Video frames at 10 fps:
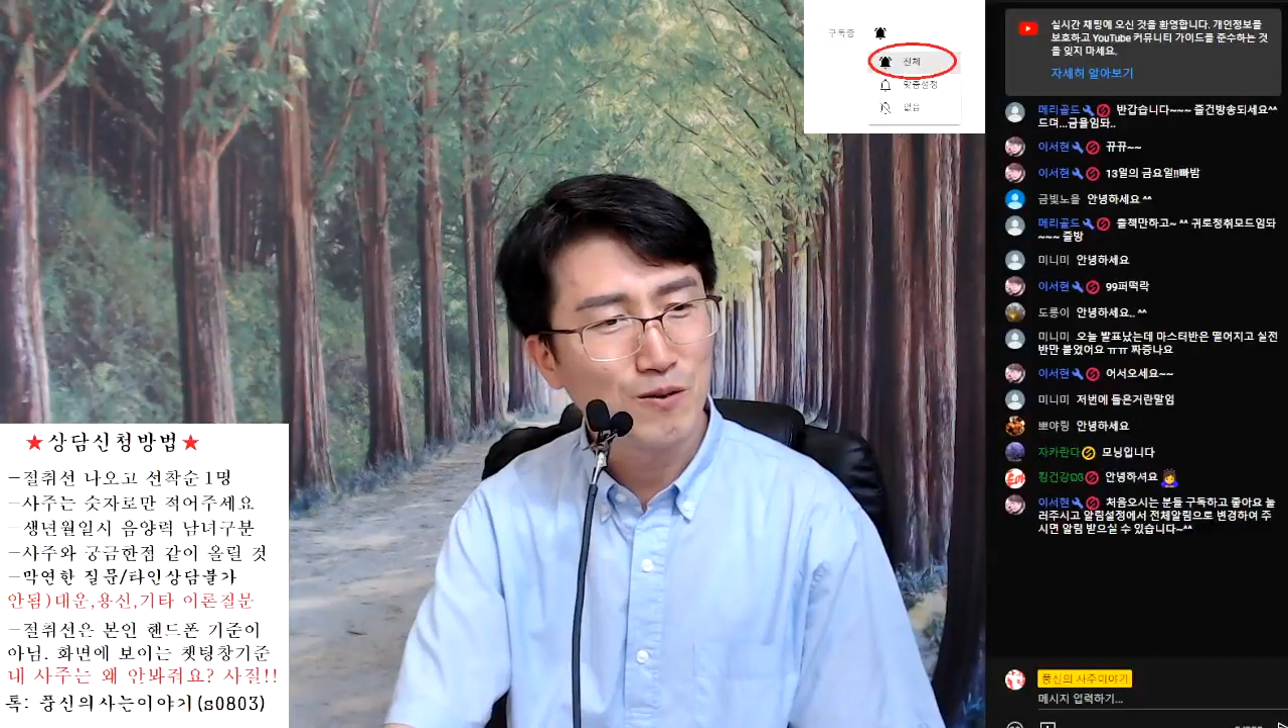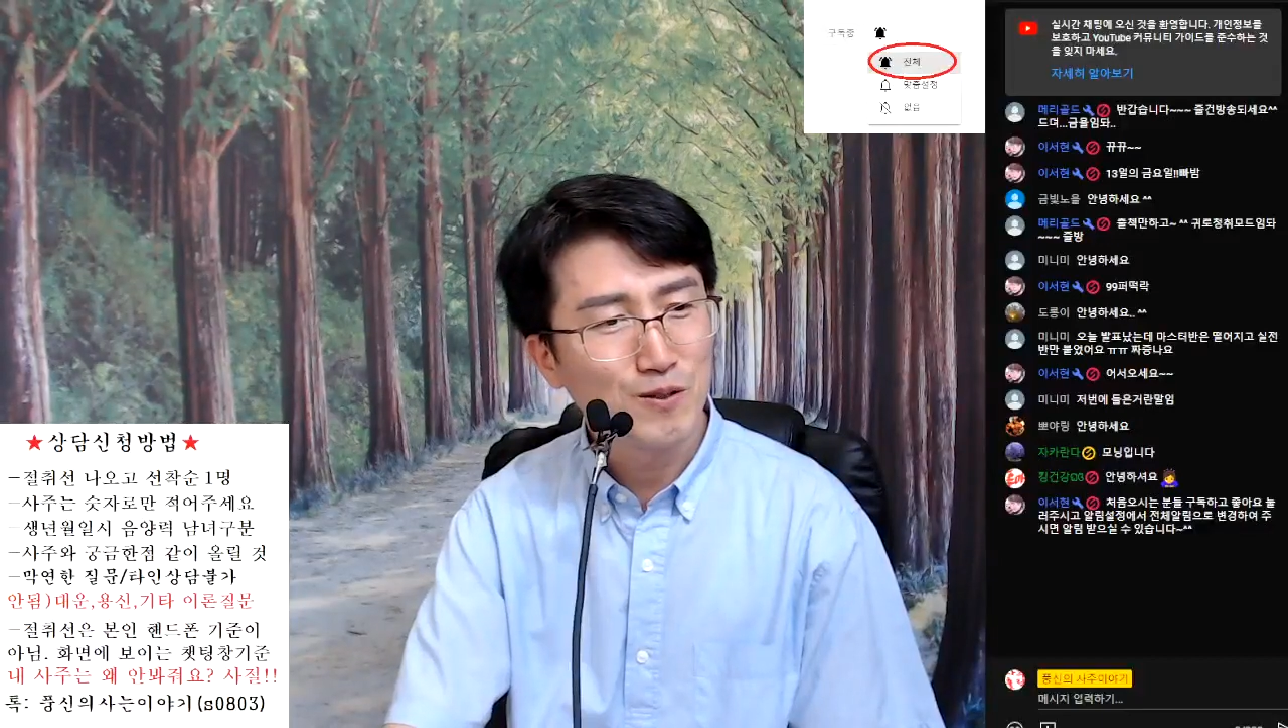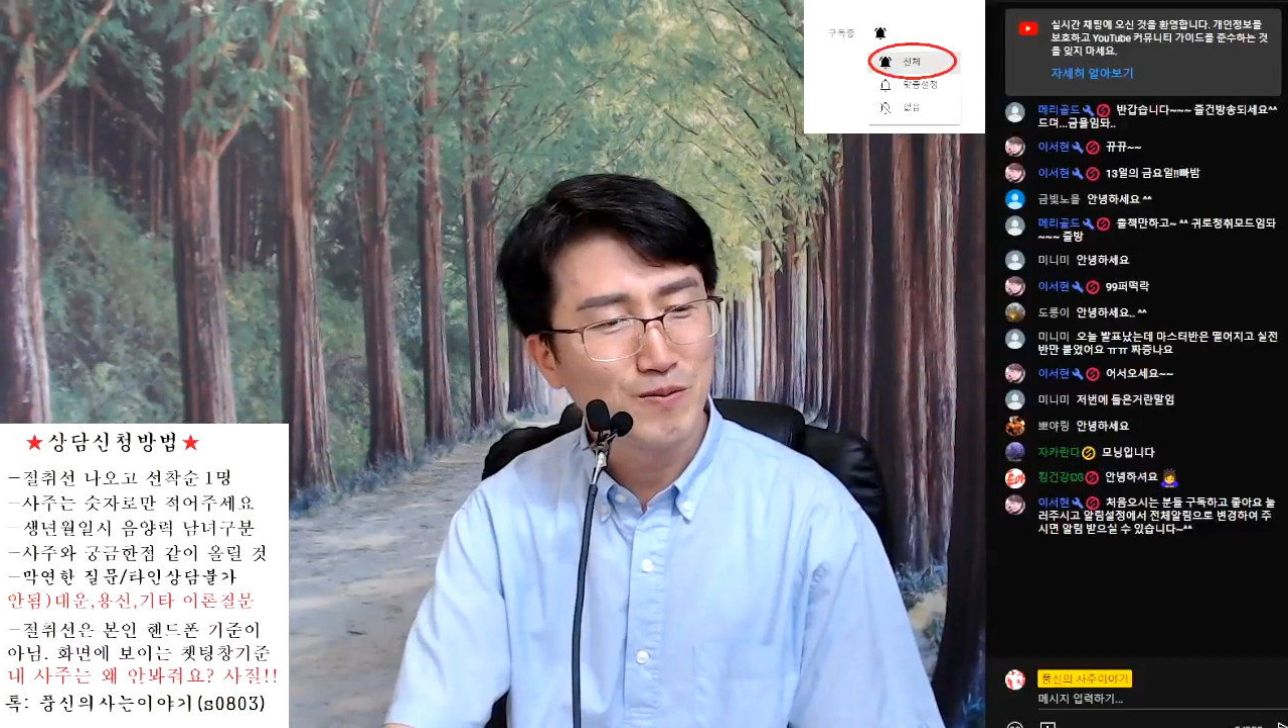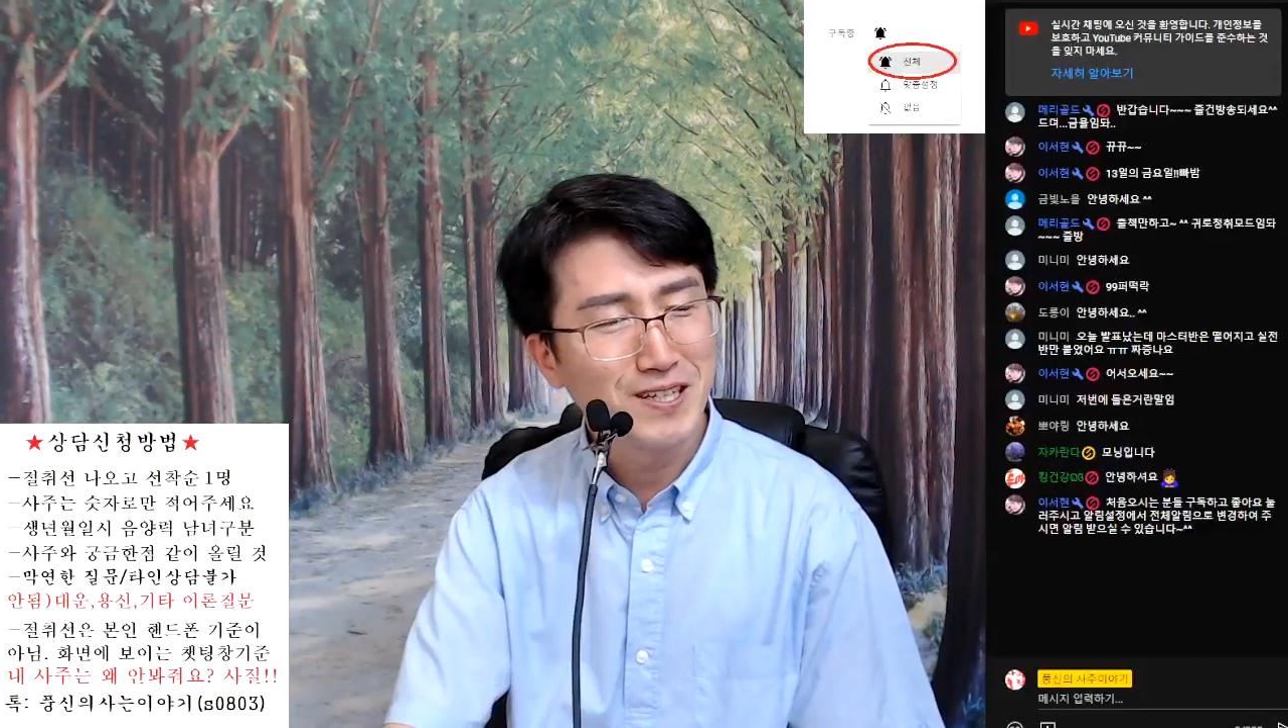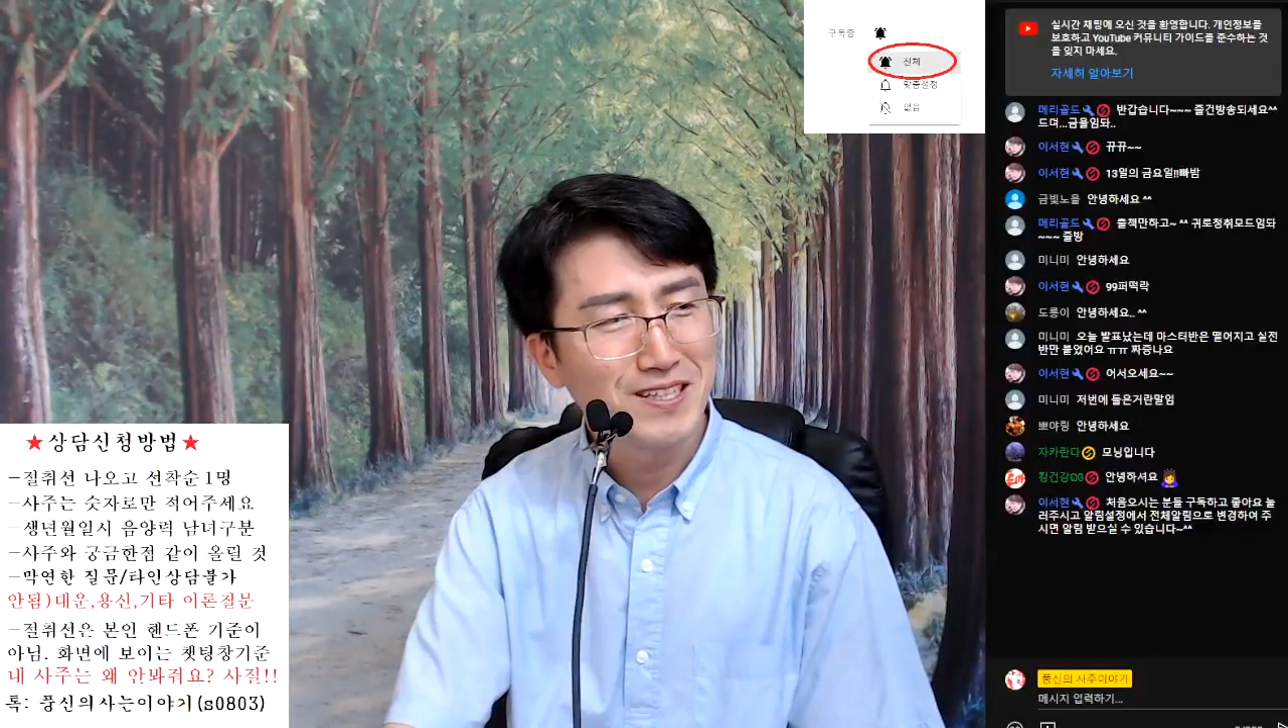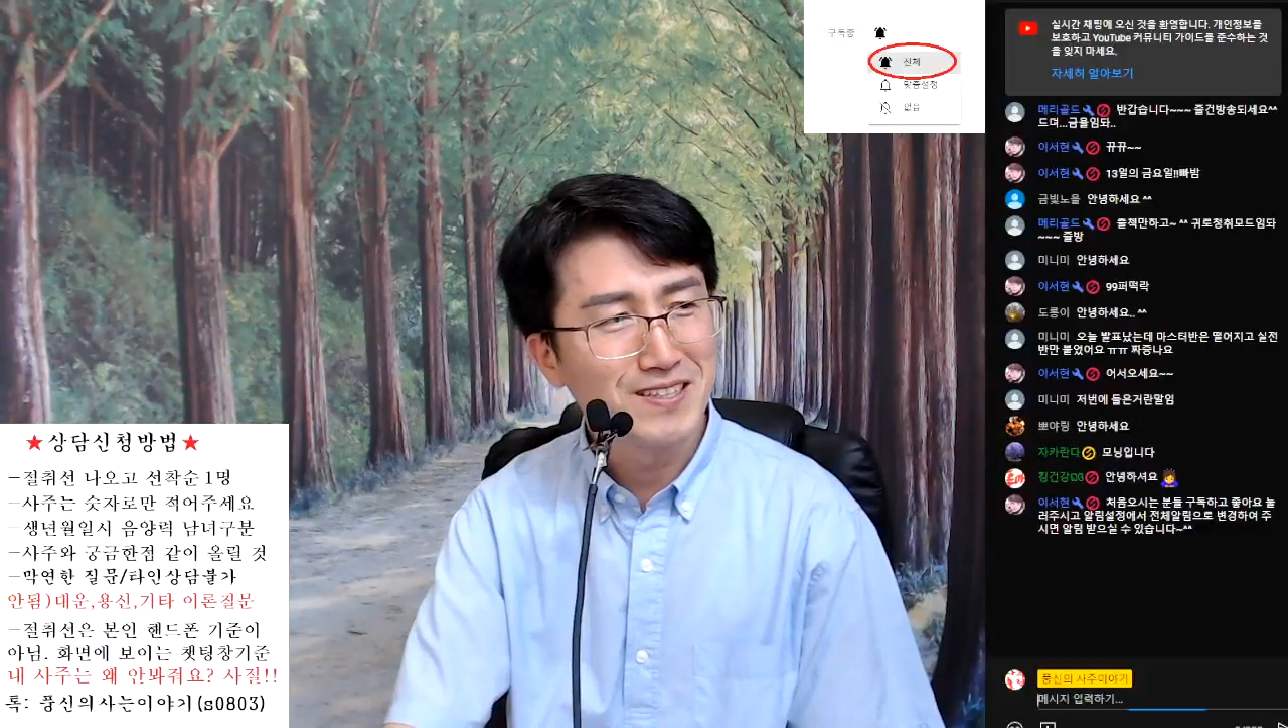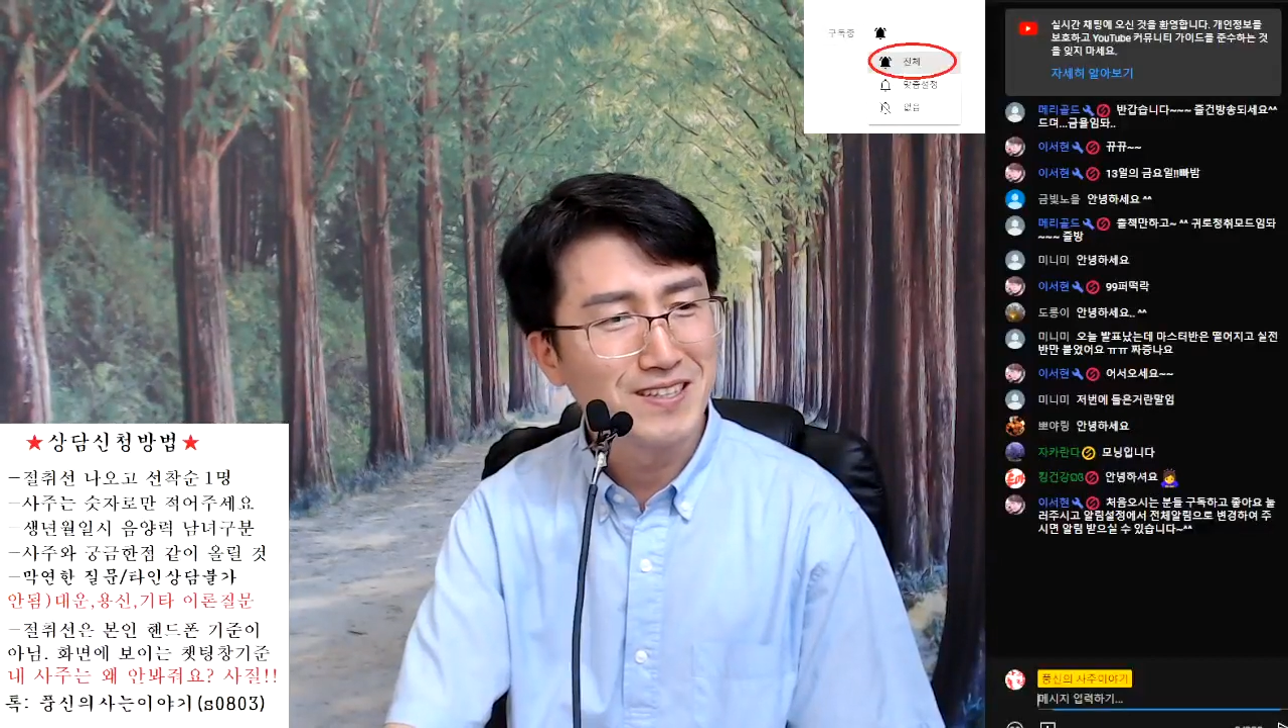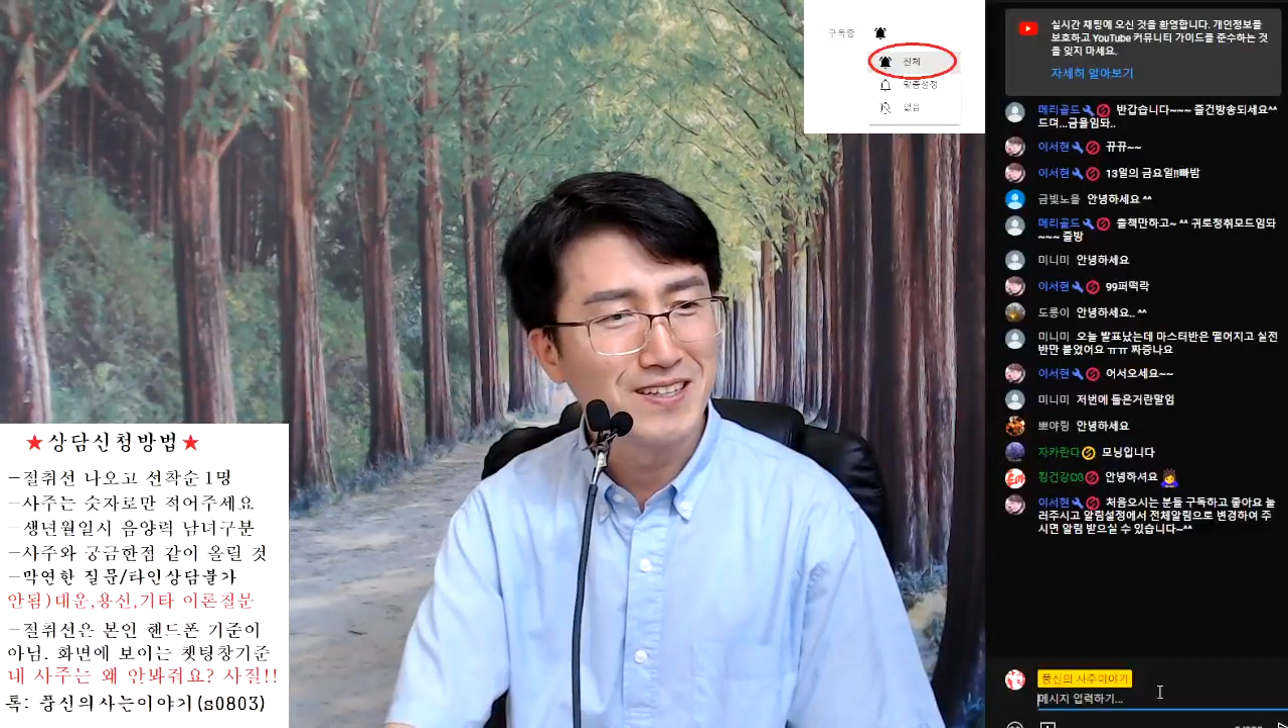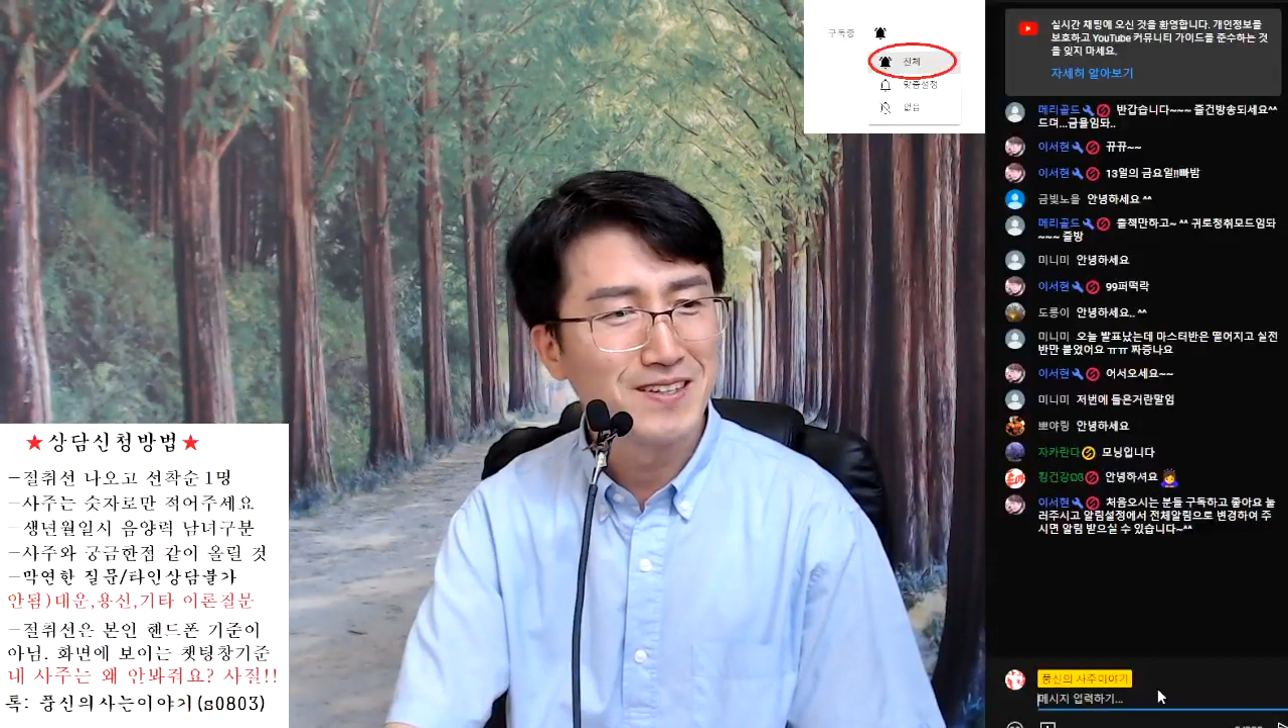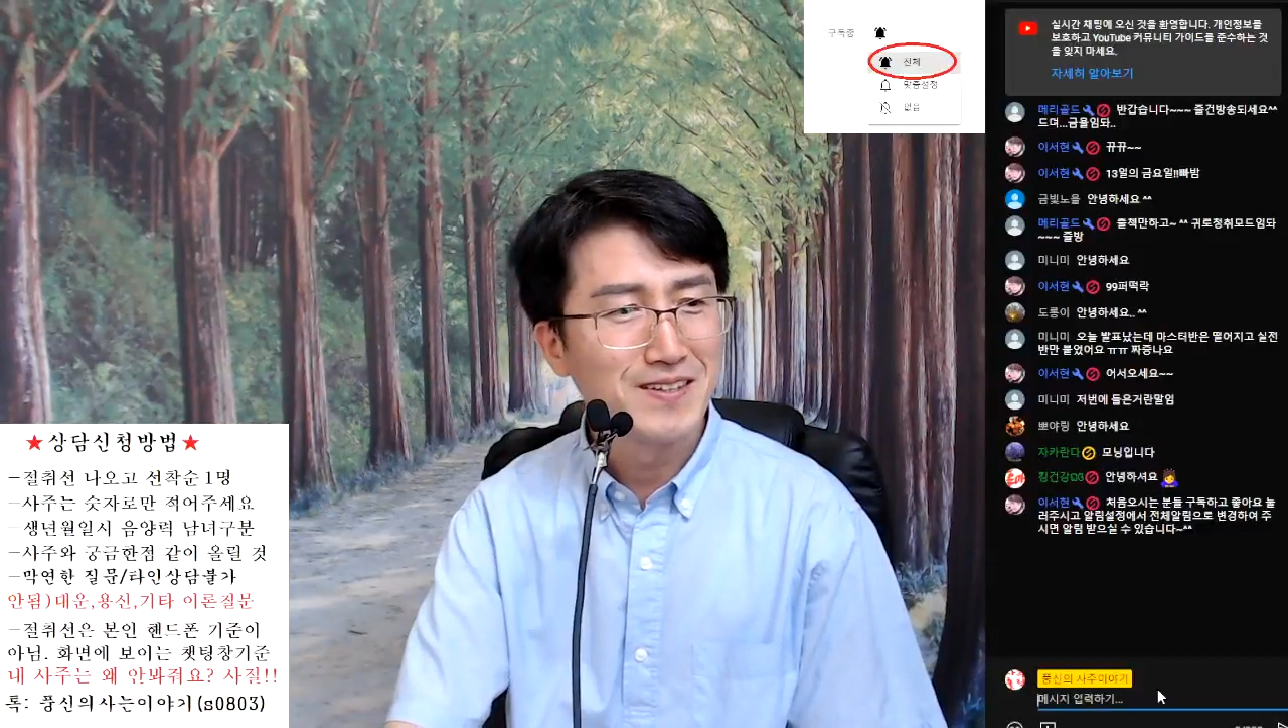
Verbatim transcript: 좀 해야 되는데